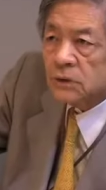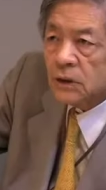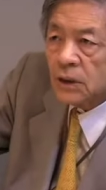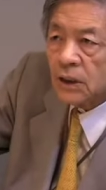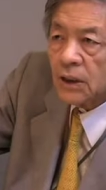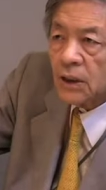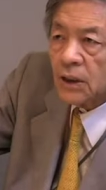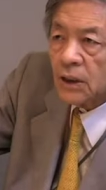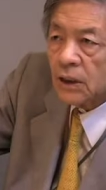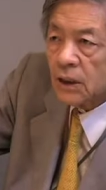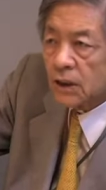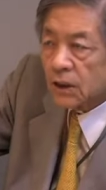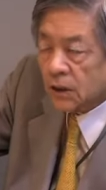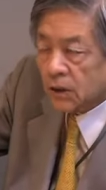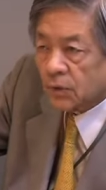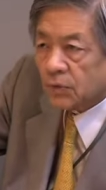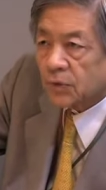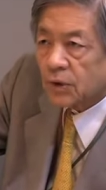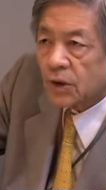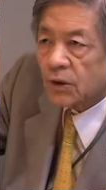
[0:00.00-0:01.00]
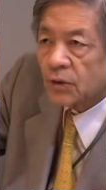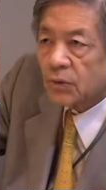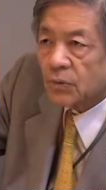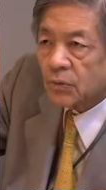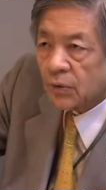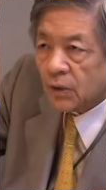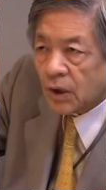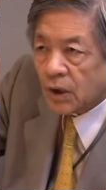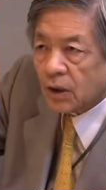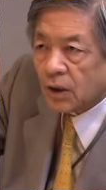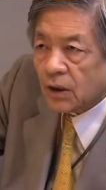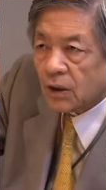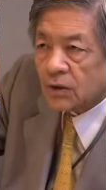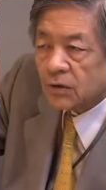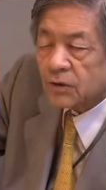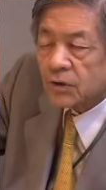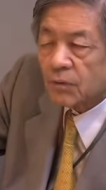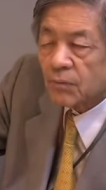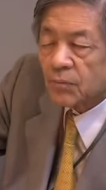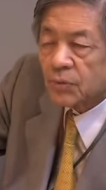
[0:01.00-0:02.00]
えー、共産党が
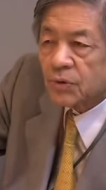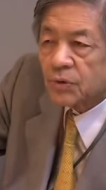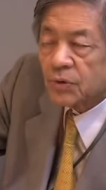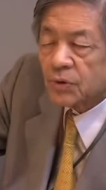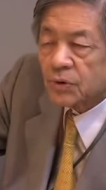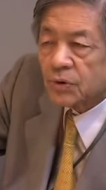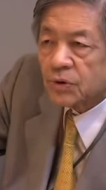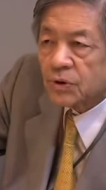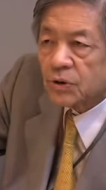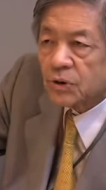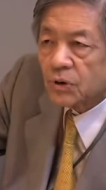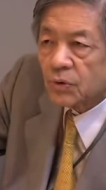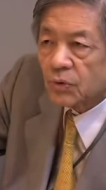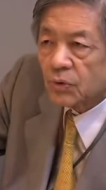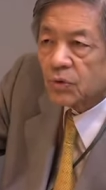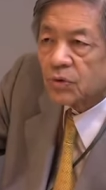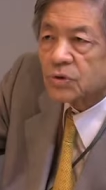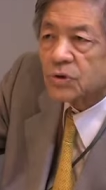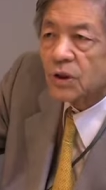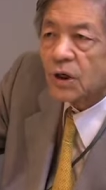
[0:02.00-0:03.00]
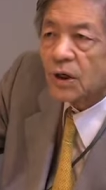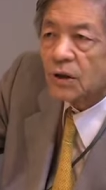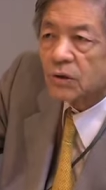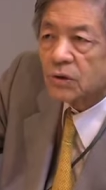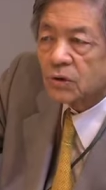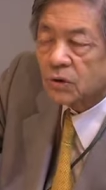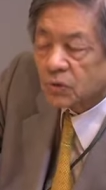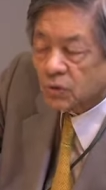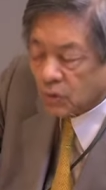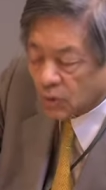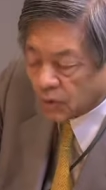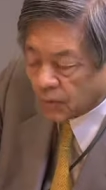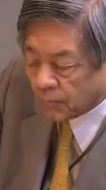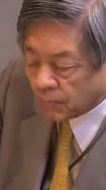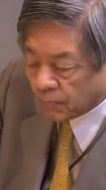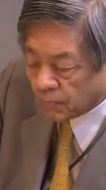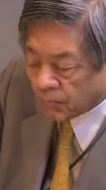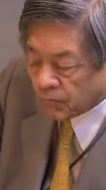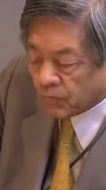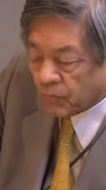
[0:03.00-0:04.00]
さんぶんのいち以上取ってたかというと、
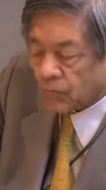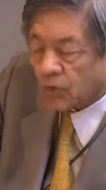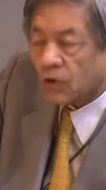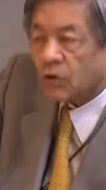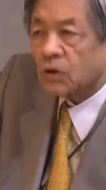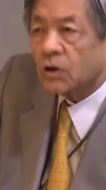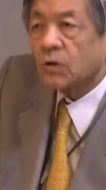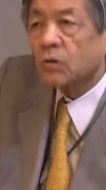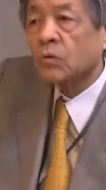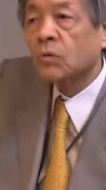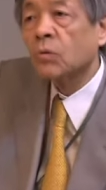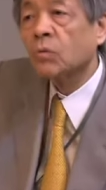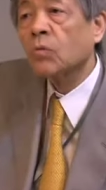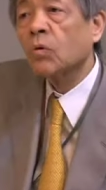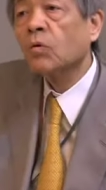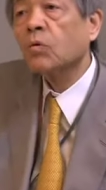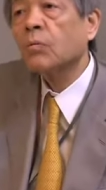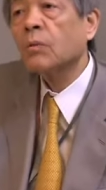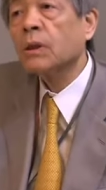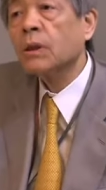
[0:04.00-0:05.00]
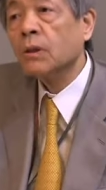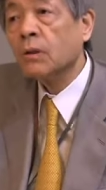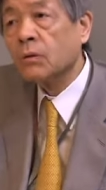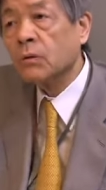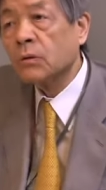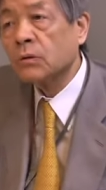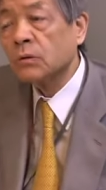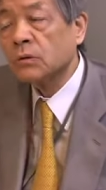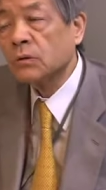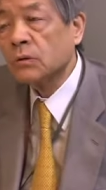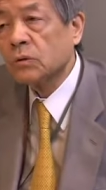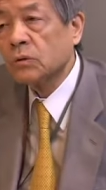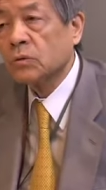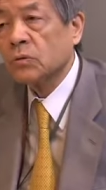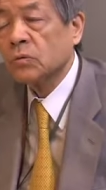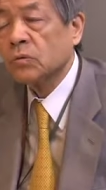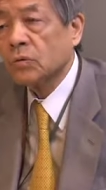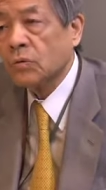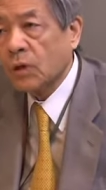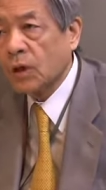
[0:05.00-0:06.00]
うん、日本の国民の
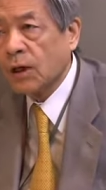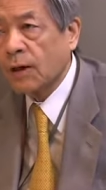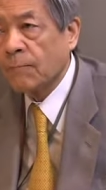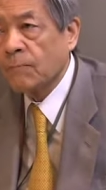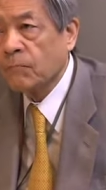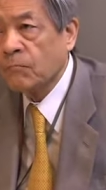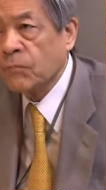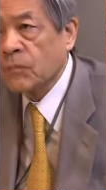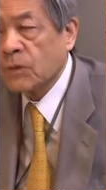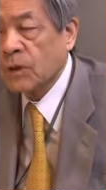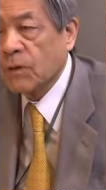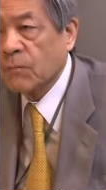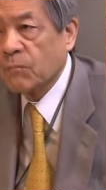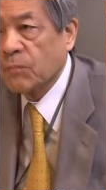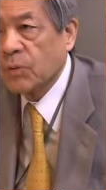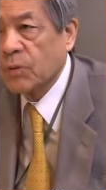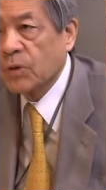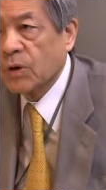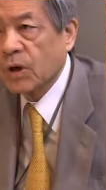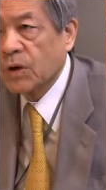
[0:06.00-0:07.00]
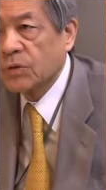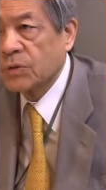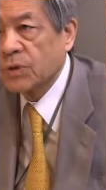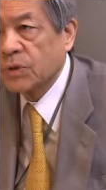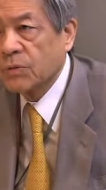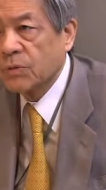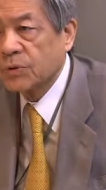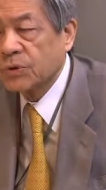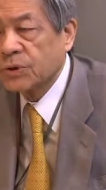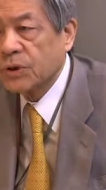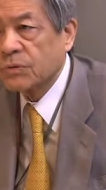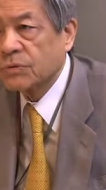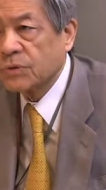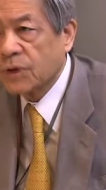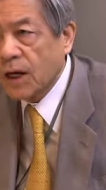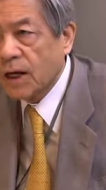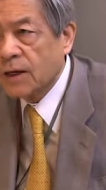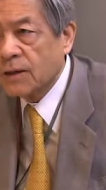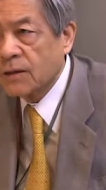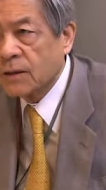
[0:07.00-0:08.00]
多くが憲法改正をしたく
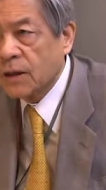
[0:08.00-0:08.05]
ない。